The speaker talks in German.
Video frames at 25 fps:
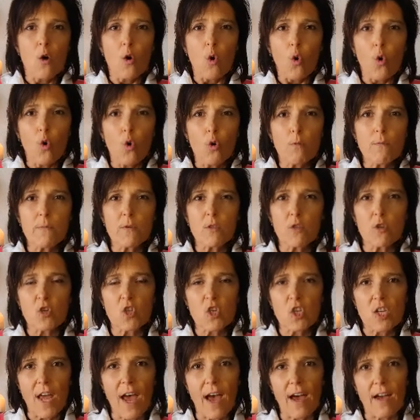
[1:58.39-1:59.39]
umso
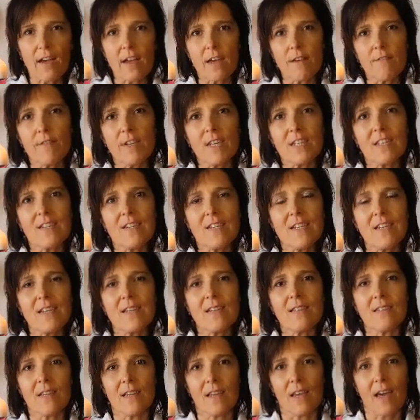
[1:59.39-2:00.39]
stärker wird diese